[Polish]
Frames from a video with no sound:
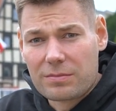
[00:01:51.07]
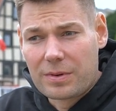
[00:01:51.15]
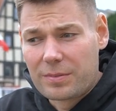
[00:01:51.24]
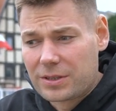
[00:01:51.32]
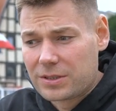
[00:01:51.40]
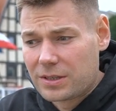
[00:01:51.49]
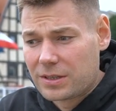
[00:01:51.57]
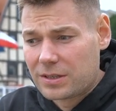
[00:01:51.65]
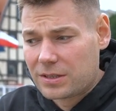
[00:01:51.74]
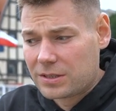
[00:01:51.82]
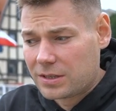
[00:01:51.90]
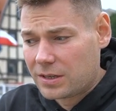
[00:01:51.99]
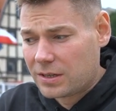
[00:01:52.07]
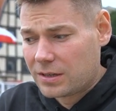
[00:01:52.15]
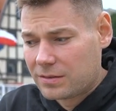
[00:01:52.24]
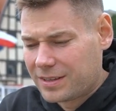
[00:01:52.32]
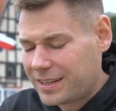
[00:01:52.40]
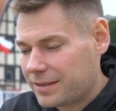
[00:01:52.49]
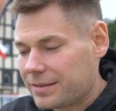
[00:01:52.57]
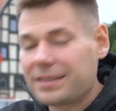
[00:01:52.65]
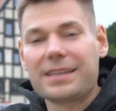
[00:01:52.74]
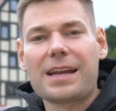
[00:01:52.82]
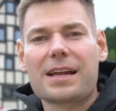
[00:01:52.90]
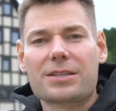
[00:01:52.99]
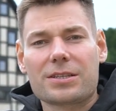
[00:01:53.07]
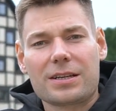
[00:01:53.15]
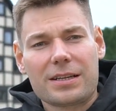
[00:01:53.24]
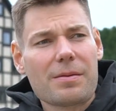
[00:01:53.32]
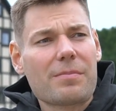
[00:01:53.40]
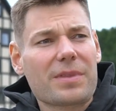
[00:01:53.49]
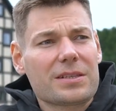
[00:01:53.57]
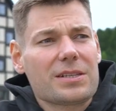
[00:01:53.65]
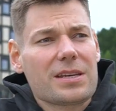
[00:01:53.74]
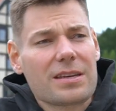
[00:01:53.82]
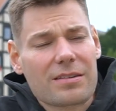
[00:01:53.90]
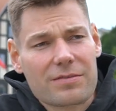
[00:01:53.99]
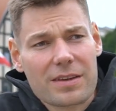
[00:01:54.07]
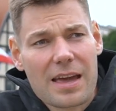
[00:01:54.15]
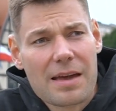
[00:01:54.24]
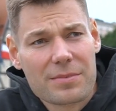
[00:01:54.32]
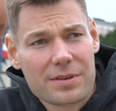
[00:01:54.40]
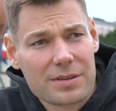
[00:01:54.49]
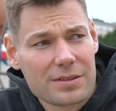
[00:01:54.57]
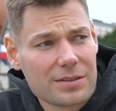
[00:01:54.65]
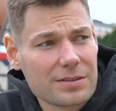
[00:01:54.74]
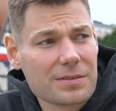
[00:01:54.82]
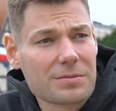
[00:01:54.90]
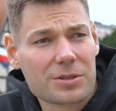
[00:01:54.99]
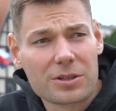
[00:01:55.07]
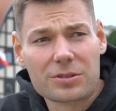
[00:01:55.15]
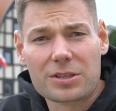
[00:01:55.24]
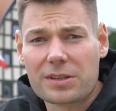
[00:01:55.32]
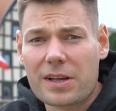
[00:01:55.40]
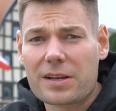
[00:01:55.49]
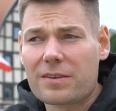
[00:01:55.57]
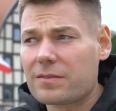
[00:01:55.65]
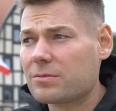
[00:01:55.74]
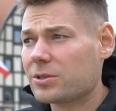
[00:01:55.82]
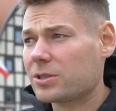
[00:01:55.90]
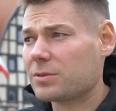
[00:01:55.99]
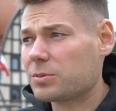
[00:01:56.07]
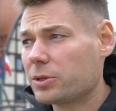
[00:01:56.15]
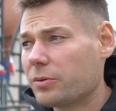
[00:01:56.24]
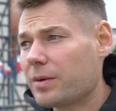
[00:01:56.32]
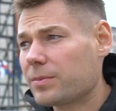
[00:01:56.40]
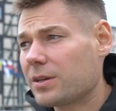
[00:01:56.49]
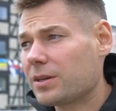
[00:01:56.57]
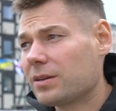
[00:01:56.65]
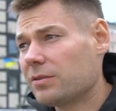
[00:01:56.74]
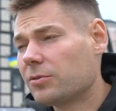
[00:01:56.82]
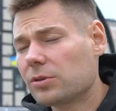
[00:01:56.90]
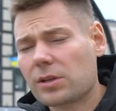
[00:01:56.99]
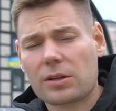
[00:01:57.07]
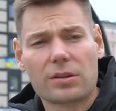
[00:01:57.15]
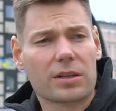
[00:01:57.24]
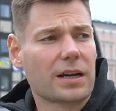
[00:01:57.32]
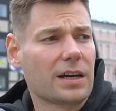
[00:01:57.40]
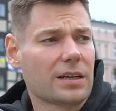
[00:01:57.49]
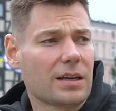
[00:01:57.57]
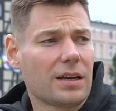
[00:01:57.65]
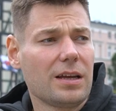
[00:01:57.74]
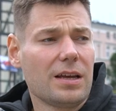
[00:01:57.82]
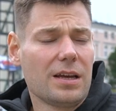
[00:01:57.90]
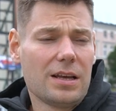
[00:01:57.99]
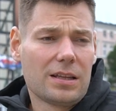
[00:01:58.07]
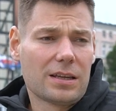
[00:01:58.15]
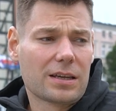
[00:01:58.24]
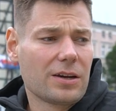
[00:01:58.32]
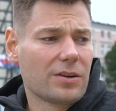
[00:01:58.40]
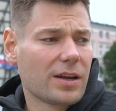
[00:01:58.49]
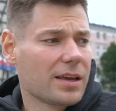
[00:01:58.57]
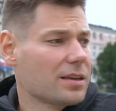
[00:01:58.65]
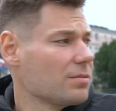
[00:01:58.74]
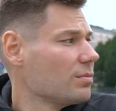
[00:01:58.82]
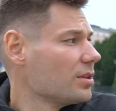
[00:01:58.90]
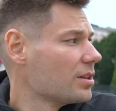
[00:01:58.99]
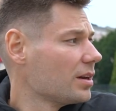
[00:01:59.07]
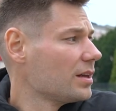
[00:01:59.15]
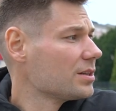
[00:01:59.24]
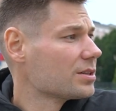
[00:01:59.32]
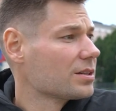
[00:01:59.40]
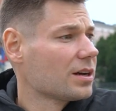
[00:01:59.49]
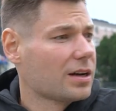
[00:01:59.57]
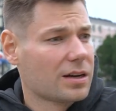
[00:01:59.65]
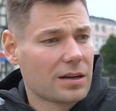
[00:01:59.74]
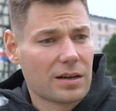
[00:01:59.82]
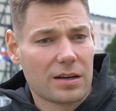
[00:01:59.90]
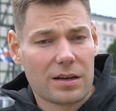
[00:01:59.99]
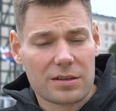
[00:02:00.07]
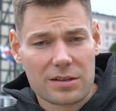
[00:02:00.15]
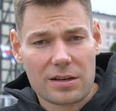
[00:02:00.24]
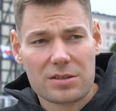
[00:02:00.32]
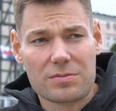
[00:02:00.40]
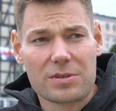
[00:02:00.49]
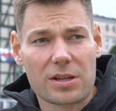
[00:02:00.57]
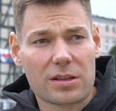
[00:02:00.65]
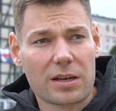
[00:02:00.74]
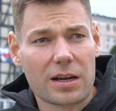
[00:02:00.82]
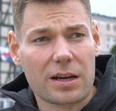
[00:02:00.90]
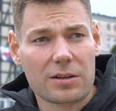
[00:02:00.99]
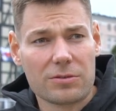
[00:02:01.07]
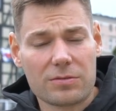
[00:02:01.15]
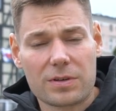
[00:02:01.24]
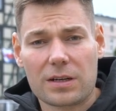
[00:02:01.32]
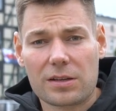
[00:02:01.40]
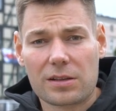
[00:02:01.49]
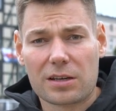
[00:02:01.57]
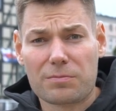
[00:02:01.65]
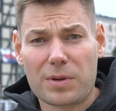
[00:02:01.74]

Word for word: Mam nadzieję, że nie, inaczej, ja nie mam nadziei, ja wiem i wiem, że to się stanie, wiem, że się przełamie i wrócę do skakania takiego, na jakim mi zależy, a, a zależy mi na skakaniu w granicach